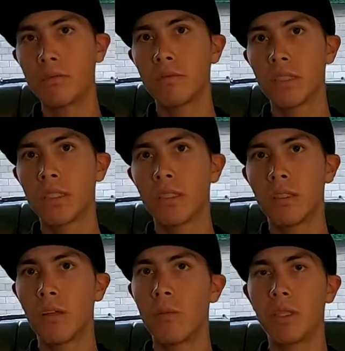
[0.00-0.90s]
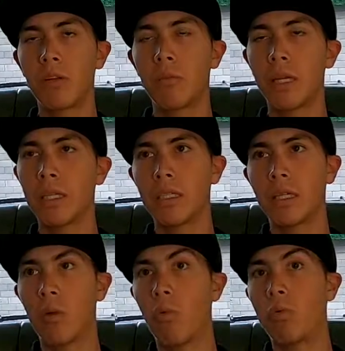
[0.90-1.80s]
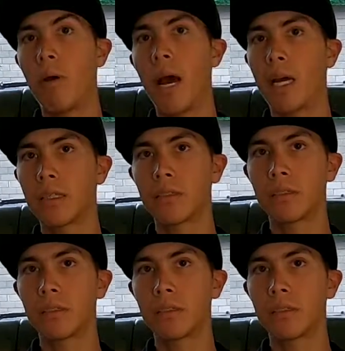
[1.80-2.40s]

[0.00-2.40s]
อืเราไม่ต้องไปกังวลมาก